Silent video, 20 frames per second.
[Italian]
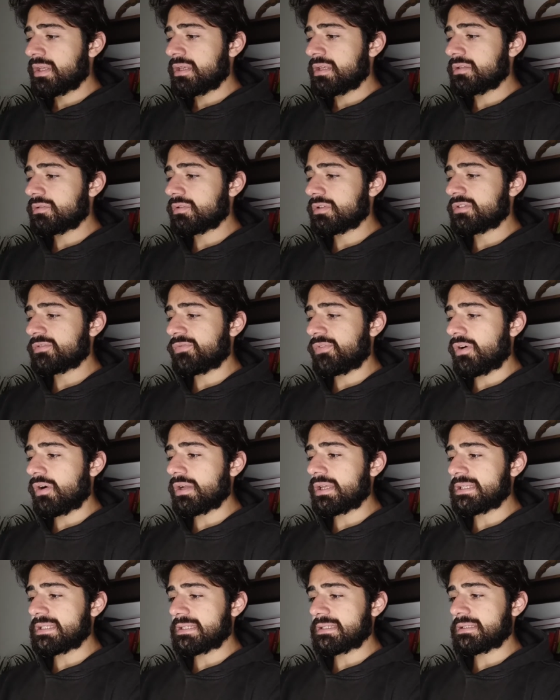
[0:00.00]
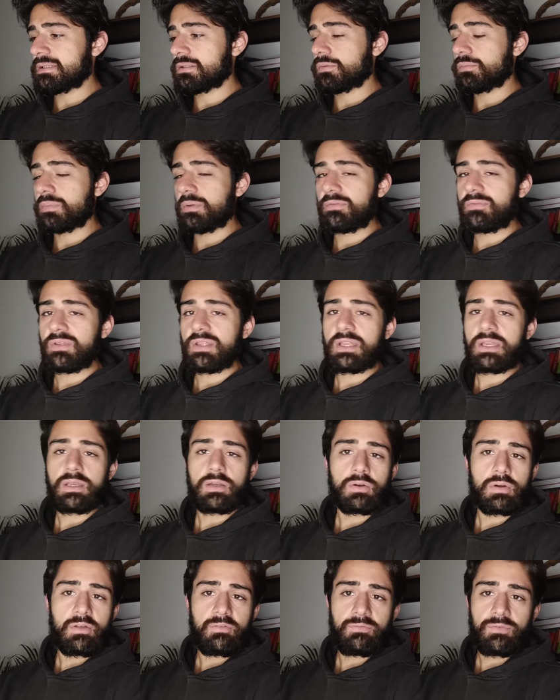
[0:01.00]
i suoi sfoghi senza doppi fini,
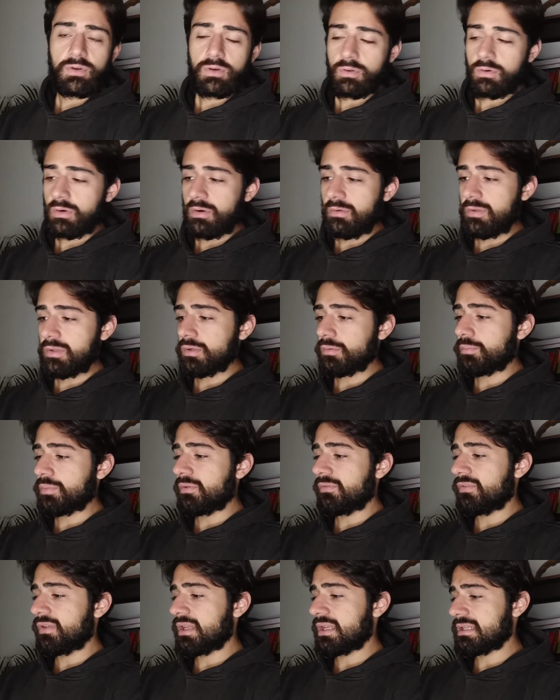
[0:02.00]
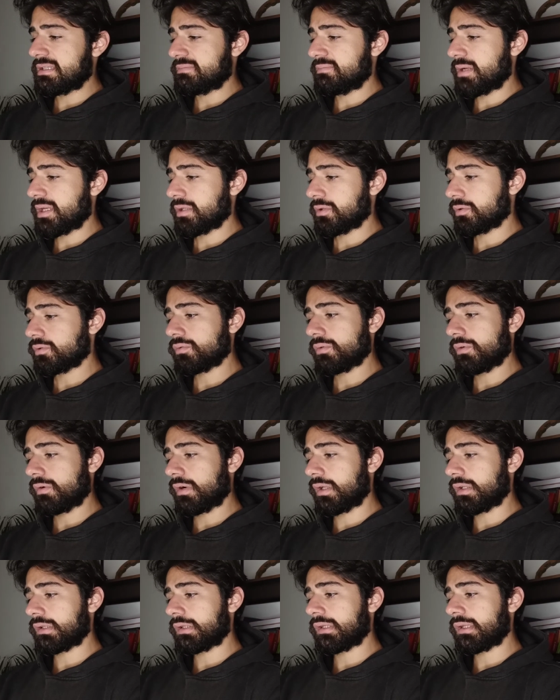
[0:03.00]
non è vero che non hai doppi fini, hai sbagliato due
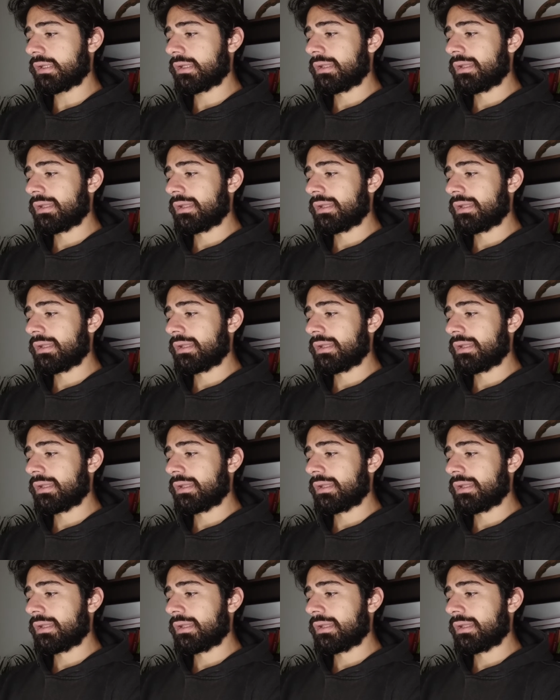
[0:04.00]
volte.